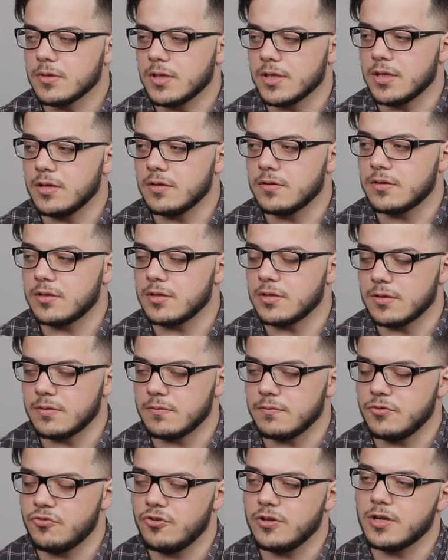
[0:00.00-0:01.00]

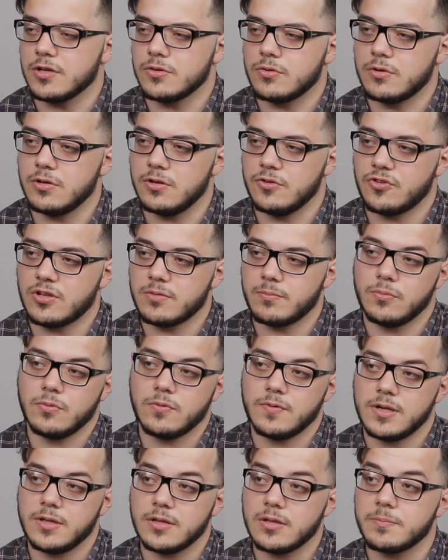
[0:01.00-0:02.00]
каких-то вещей, которые лежат
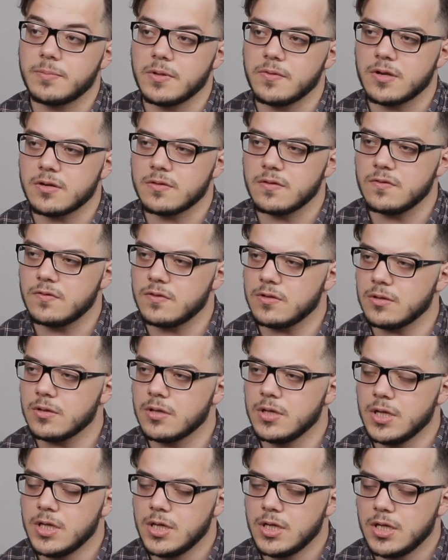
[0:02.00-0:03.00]
буквально на поверхности.
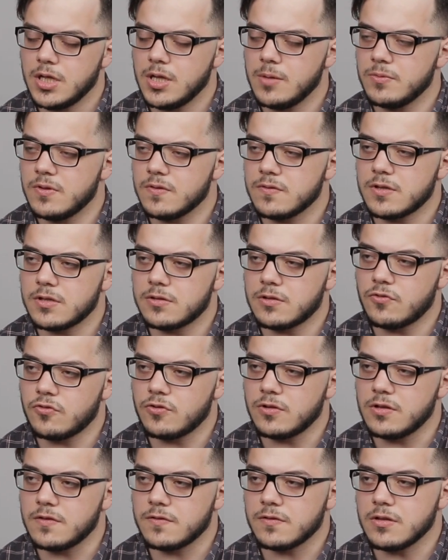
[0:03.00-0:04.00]
Им
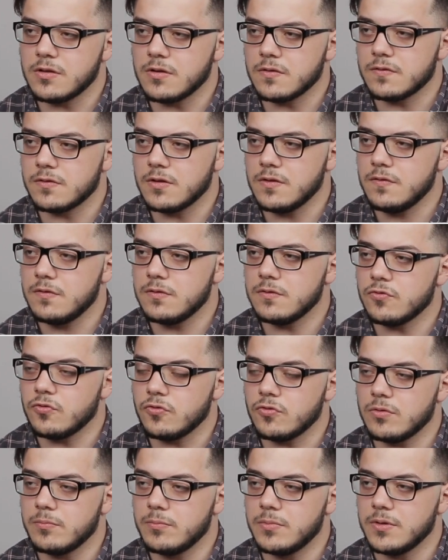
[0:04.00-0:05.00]
достаточно нескольких сессий,
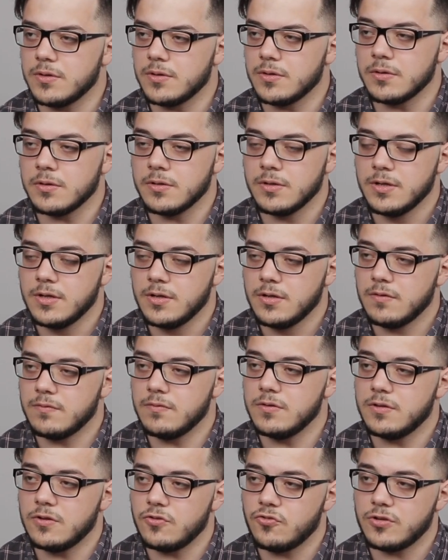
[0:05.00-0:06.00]
чтобы
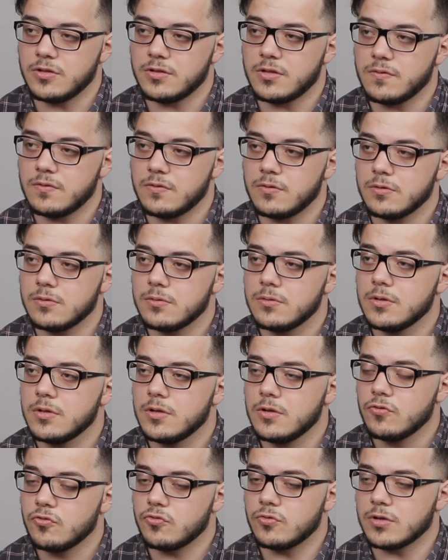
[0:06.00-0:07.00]
вытащить это все,
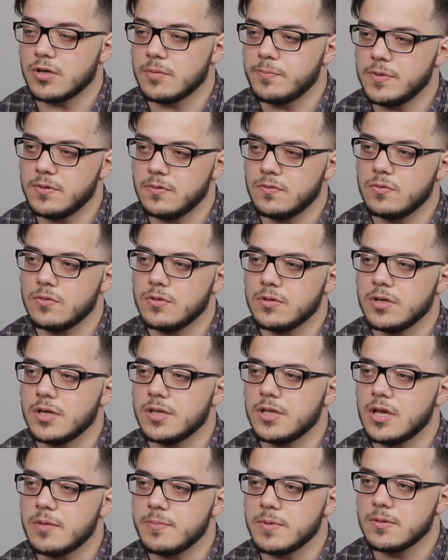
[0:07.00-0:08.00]
что копилось у них
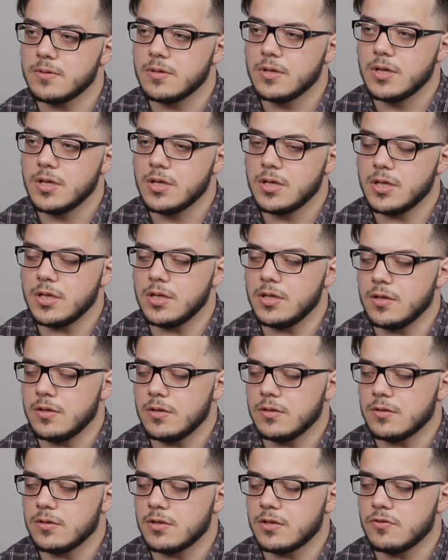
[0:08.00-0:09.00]
годами,
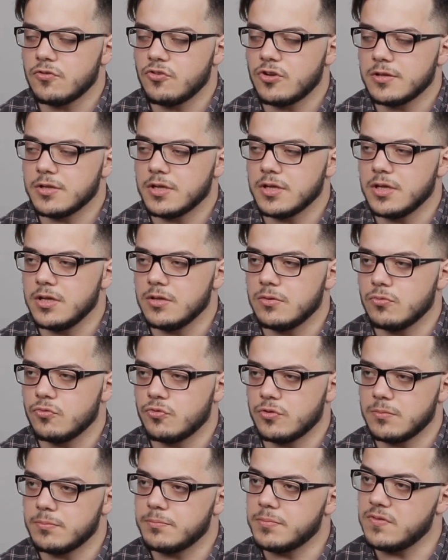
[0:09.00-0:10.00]
и начать какие-то
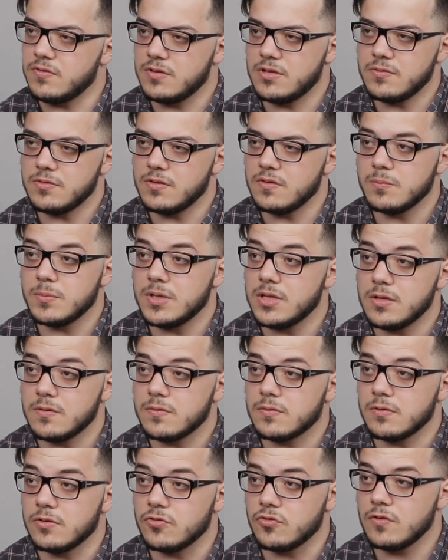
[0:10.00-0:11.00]
уже позитивные изменения
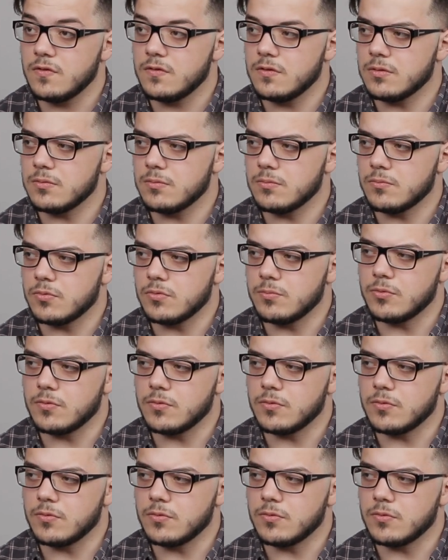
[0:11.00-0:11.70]
в своей жизни вот